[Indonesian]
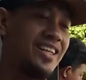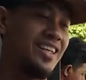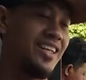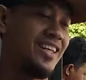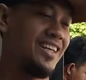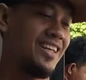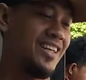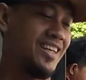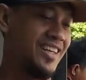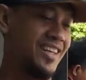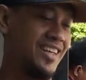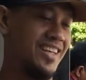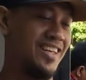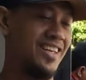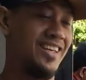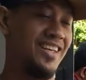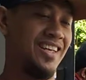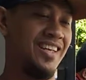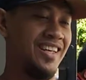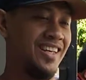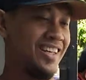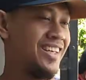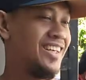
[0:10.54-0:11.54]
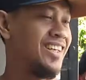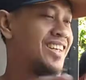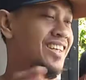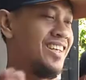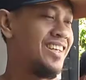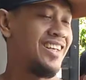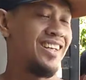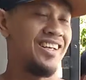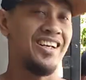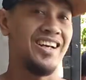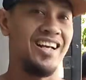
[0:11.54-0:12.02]
nih
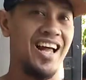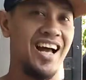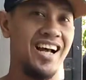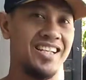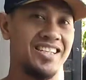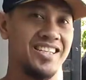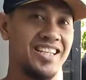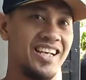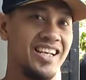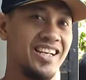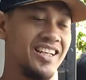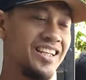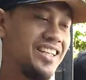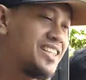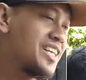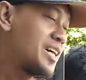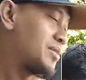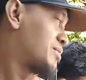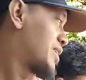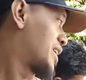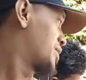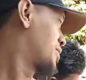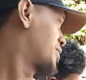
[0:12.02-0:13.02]
Gangsing ini sama